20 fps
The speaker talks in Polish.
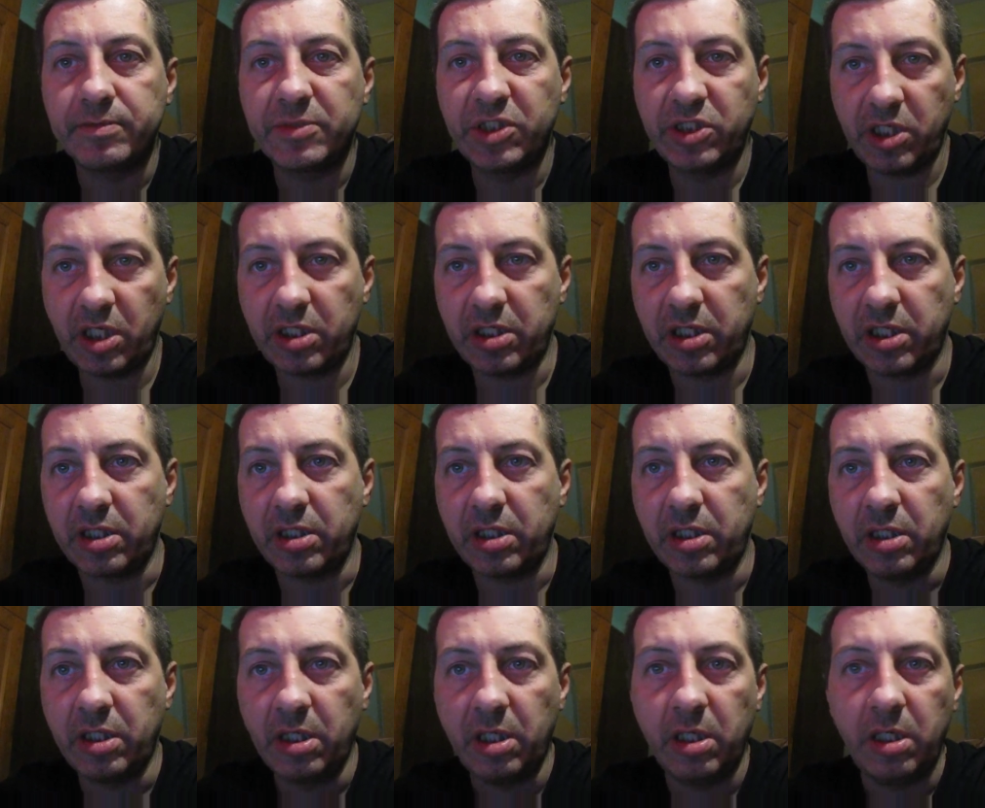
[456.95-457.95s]
dziadek
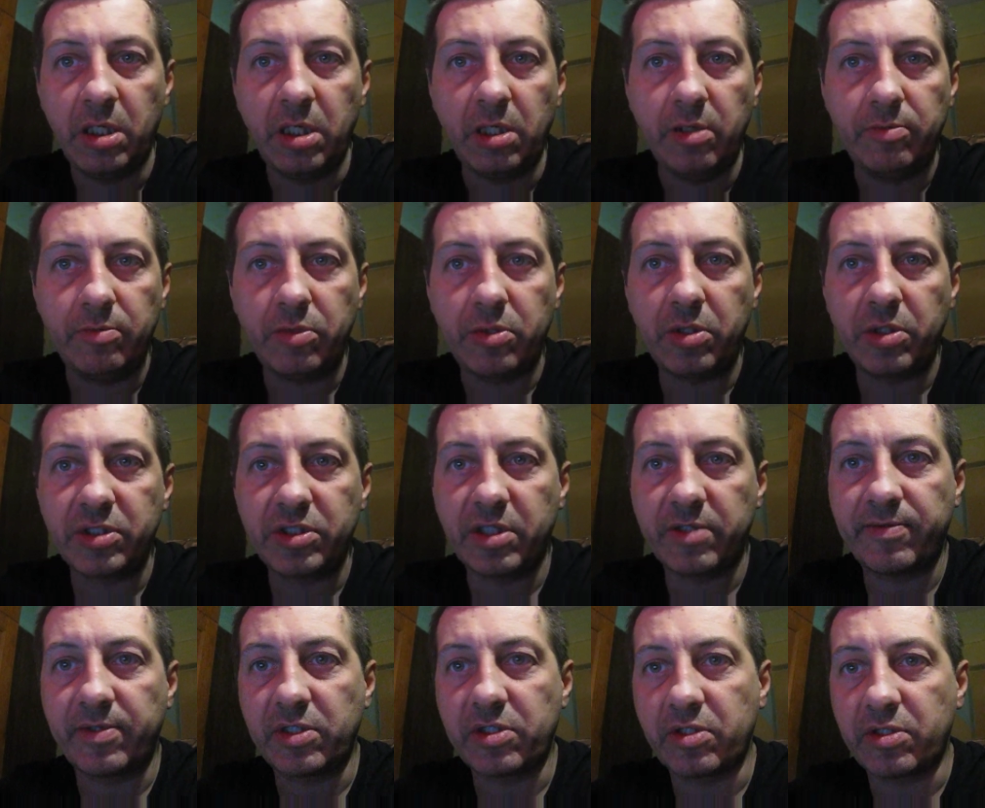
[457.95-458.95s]
był
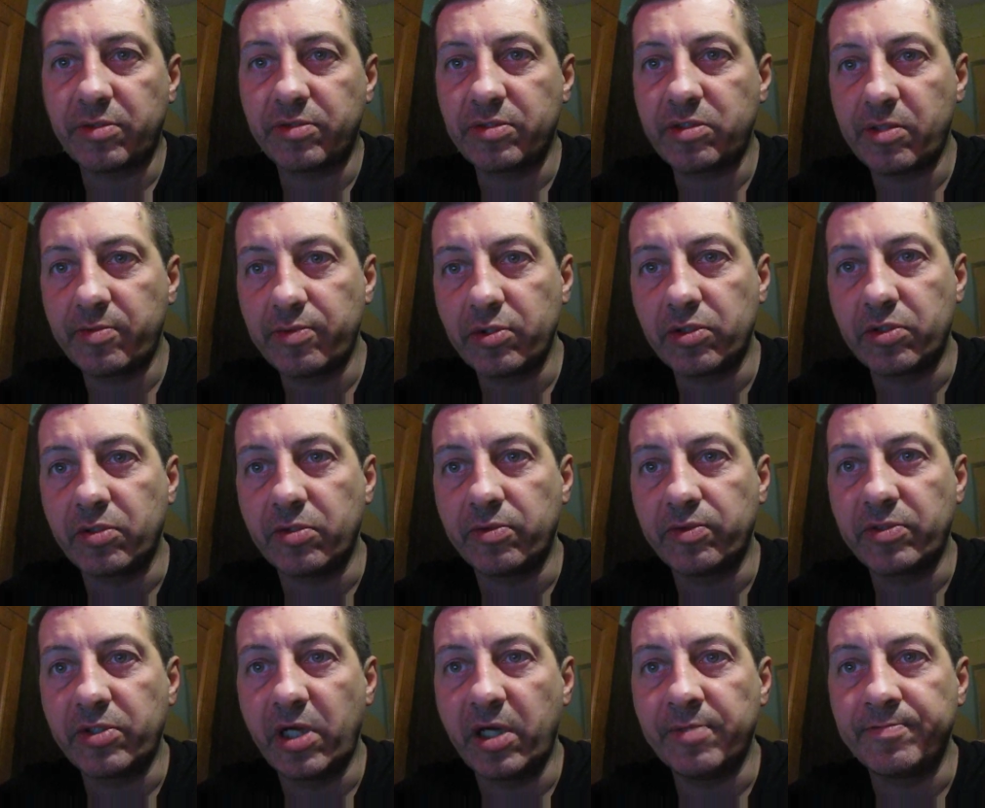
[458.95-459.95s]
konserwatorem
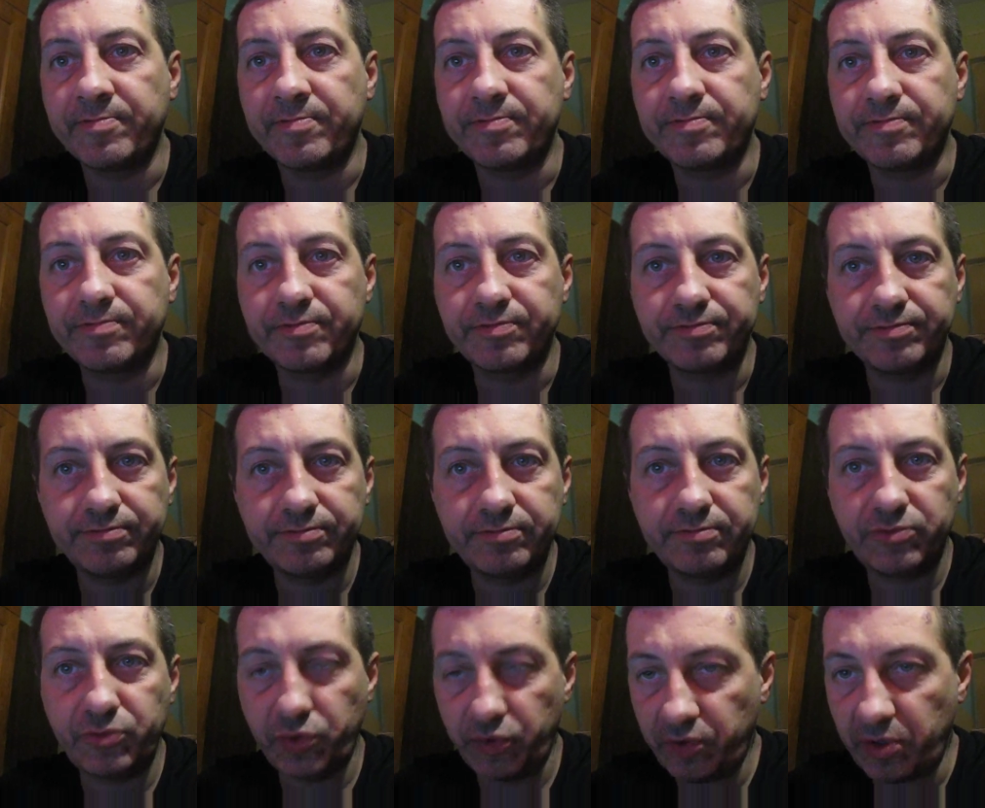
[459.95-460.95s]
zabytków tam
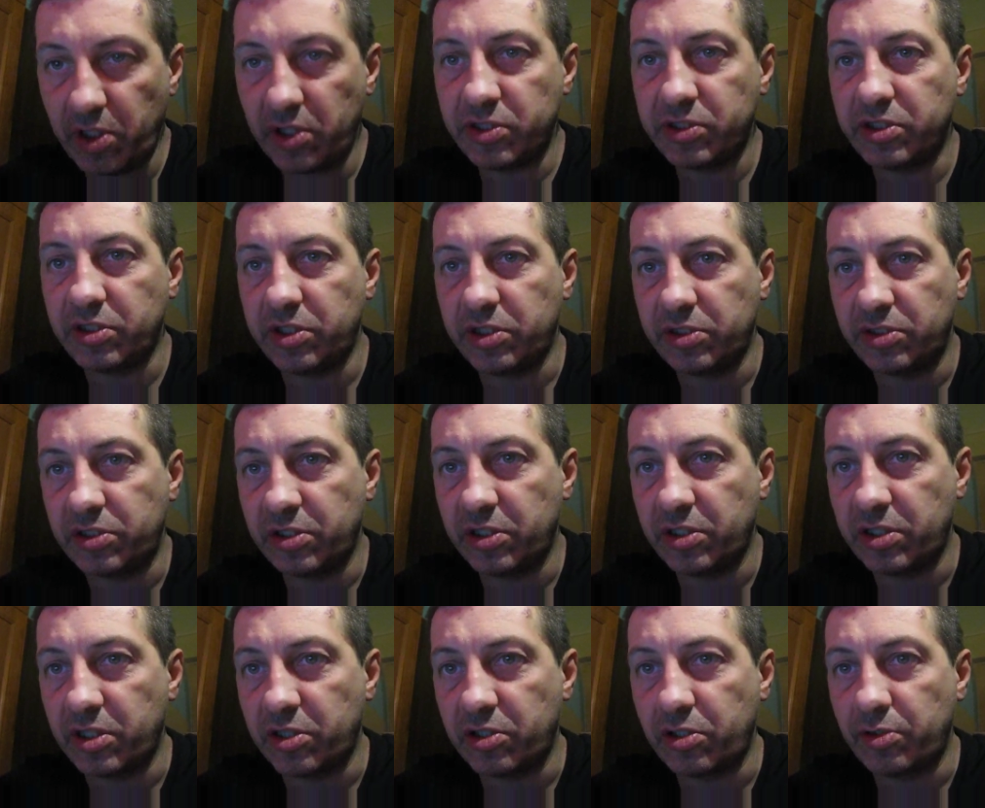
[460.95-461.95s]
wiele z nich, z tych
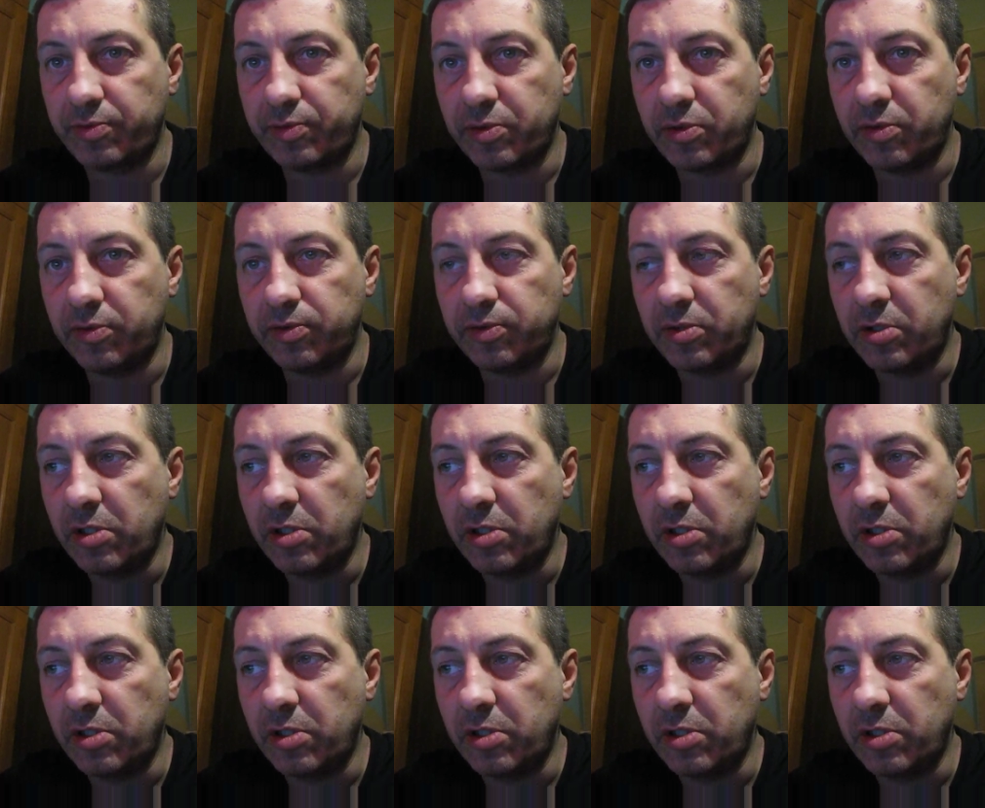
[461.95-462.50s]
nagrobków